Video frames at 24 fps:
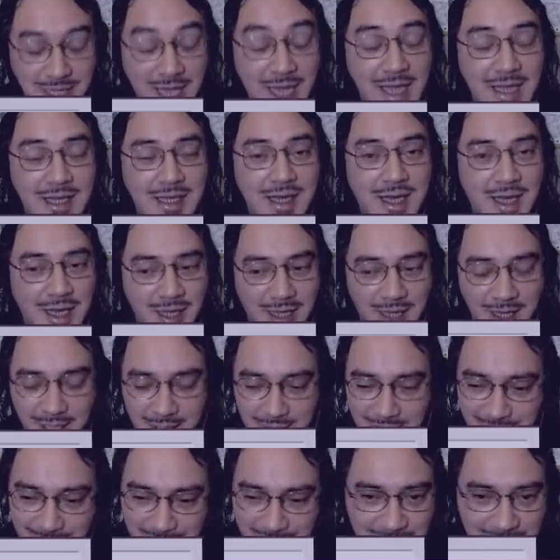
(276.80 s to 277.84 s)
Ai,
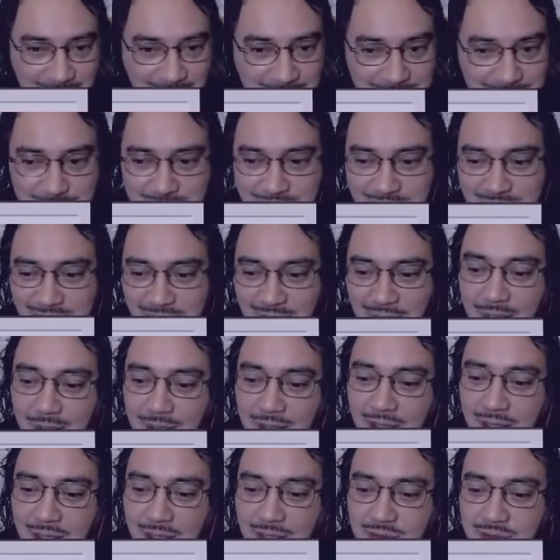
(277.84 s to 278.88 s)
ai, ai, é,
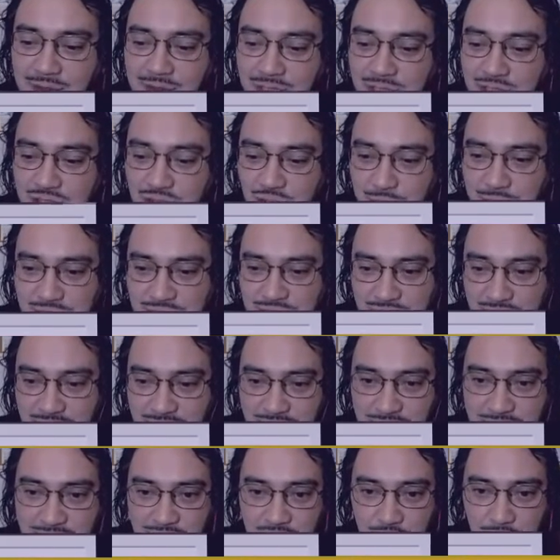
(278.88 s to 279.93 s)
é, que é o seguinte, Corinthians,
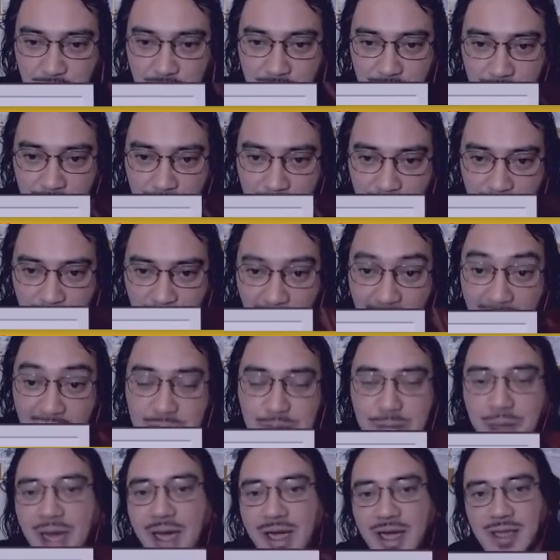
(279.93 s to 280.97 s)
está escrito
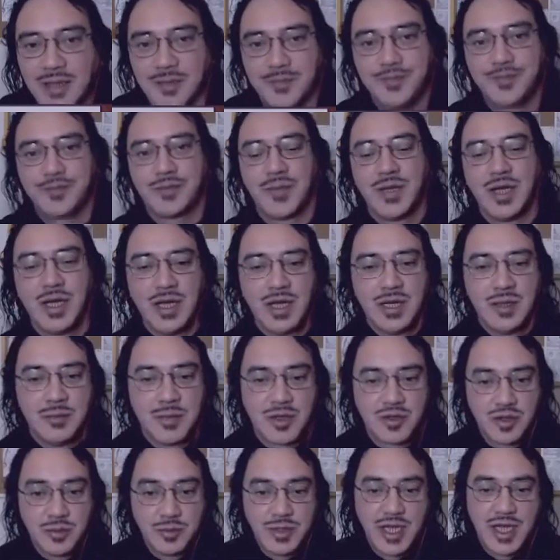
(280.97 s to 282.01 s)
Aibara,
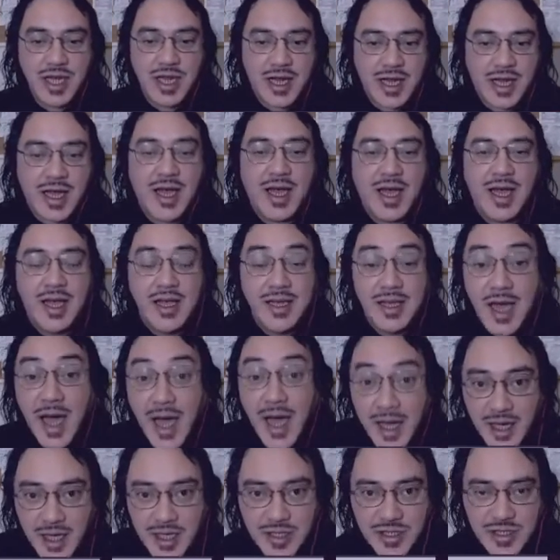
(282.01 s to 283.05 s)
mas o nome dele era
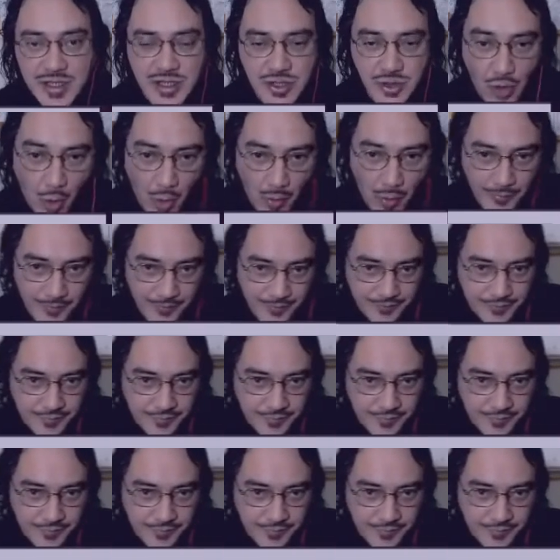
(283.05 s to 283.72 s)
Aihara Shiro.